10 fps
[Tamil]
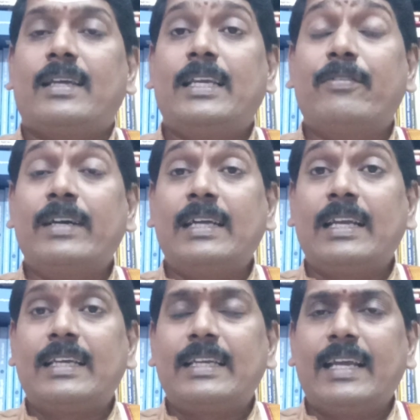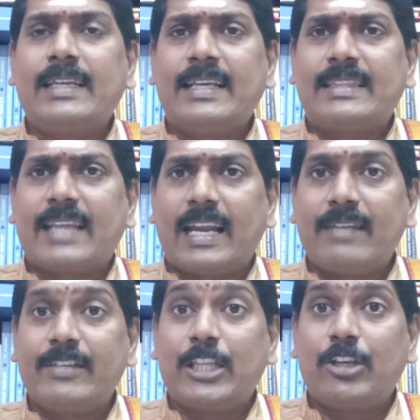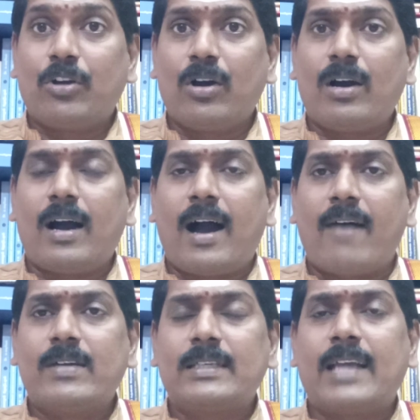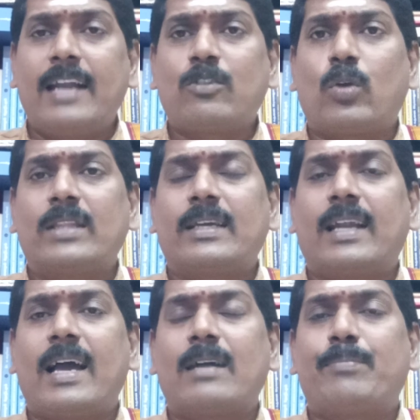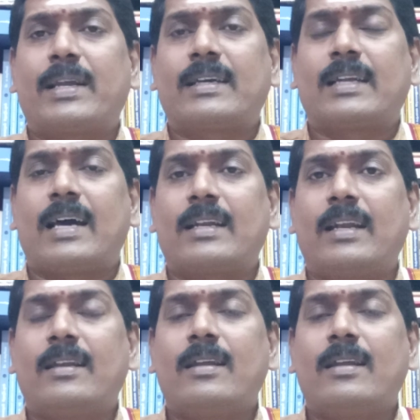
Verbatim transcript: இவங்களுக்கு என்ன தலைவிதியோ அவங்க தான் குழந்தைகளாக பிறக்கிறார்கள்